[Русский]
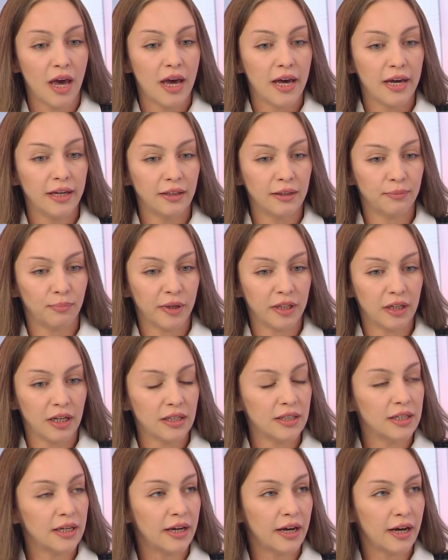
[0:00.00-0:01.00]
Это
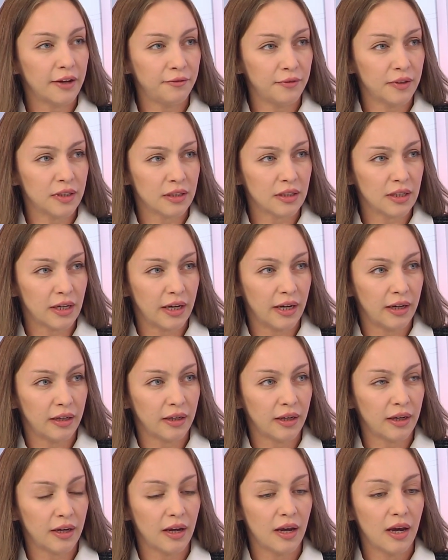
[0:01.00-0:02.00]
понятие
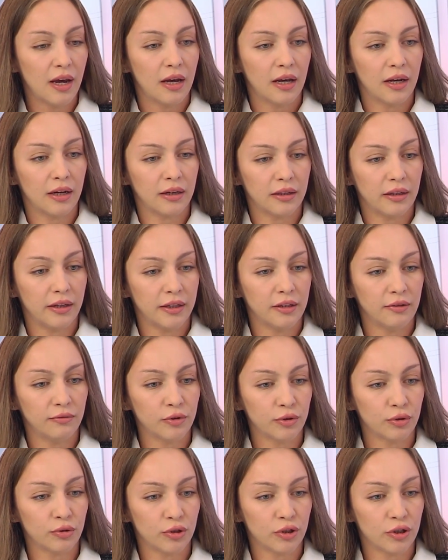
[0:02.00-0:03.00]
официальное, э, для него
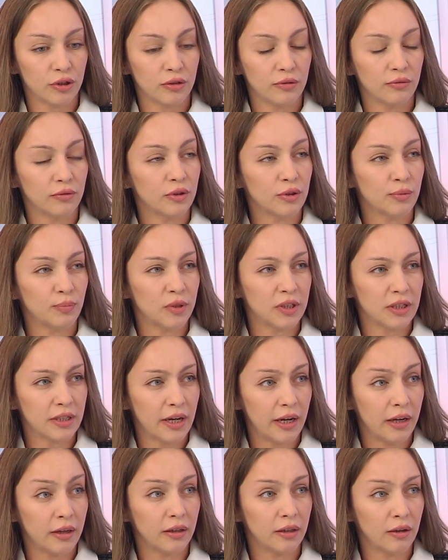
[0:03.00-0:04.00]
существует
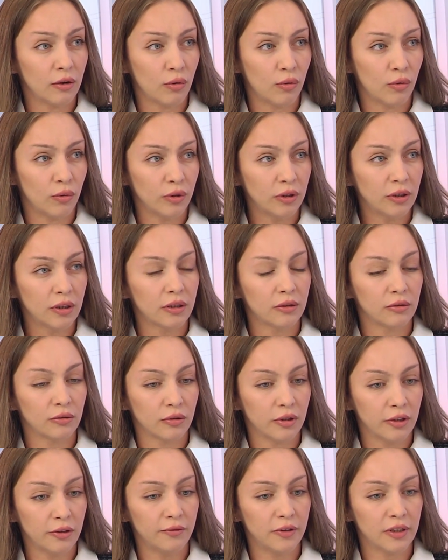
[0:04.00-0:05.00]
специальный код, который вы